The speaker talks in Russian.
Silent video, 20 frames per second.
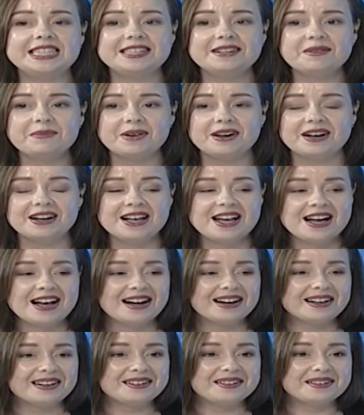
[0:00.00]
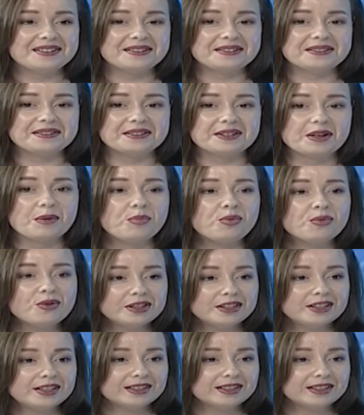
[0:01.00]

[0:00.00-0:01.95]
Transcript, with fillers: Тема а, работы